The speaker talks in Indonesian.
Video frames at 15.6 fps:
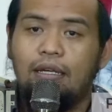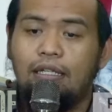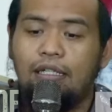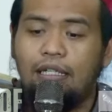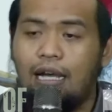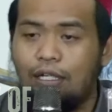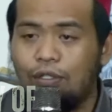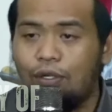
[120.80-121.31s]

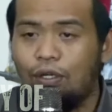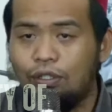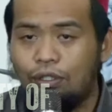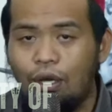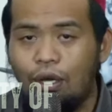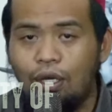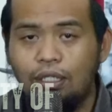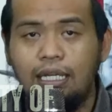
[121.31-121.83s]
Yang
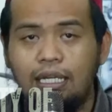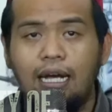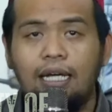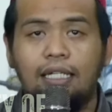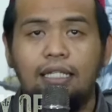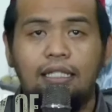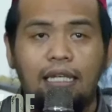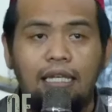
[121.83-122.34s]
nonton, yang
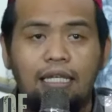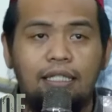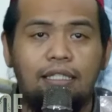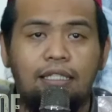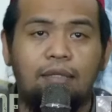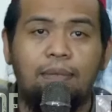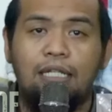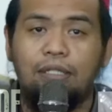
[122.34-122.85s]
ngetik,
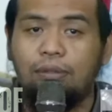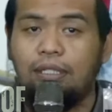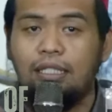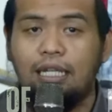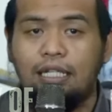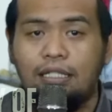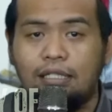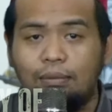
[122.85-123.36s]
termasuk
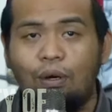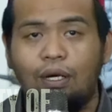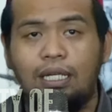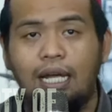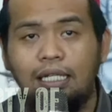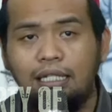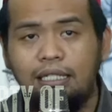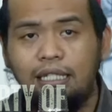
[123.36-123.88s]
kita semua
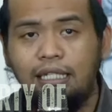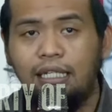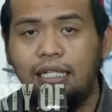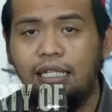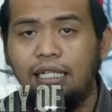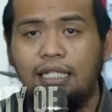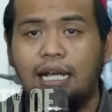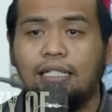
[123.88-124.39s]
yang di sini,
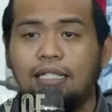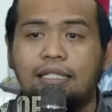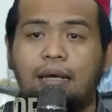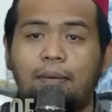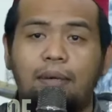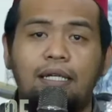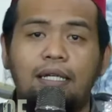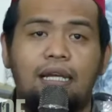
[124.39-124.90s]
ini
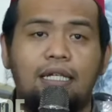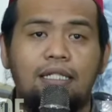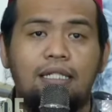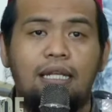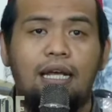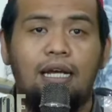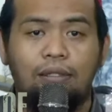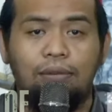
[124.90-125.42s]
ancaman yang
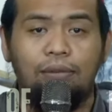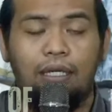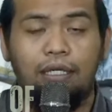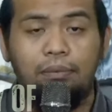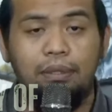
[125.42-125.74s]
sangat luar